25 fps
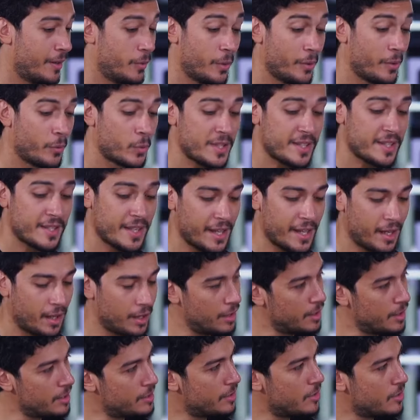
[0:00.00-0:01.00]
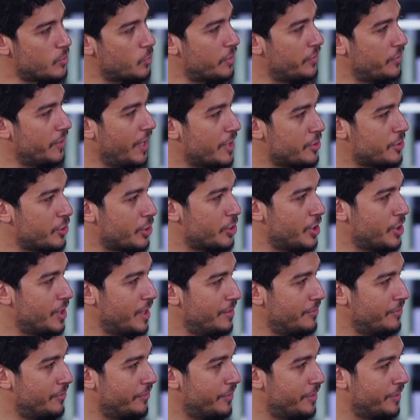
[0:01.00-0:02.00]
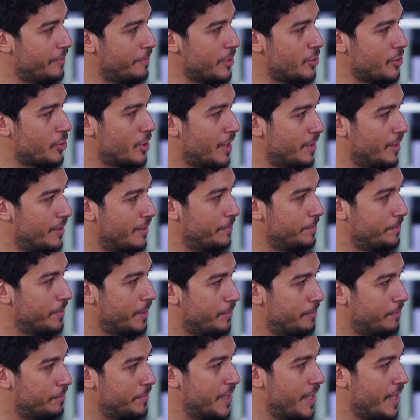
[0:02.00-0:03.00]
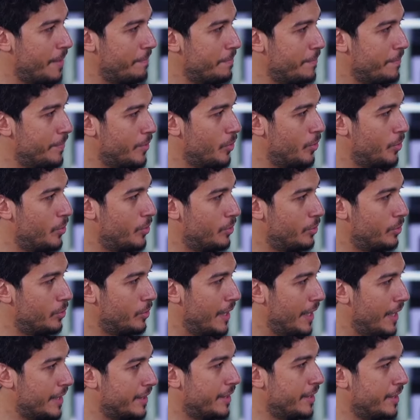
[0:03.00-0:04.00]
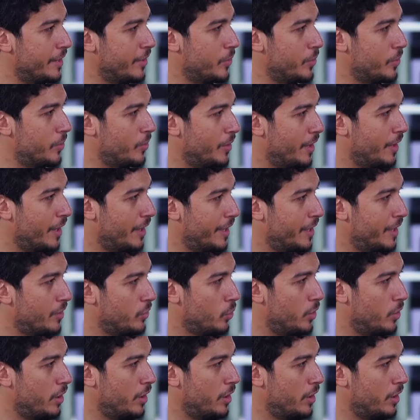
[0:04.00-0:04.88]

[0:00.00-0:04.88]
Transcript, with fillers: وازاي اخلص تصوير في الحشاشين في مشهد بدم وقتل وحاجات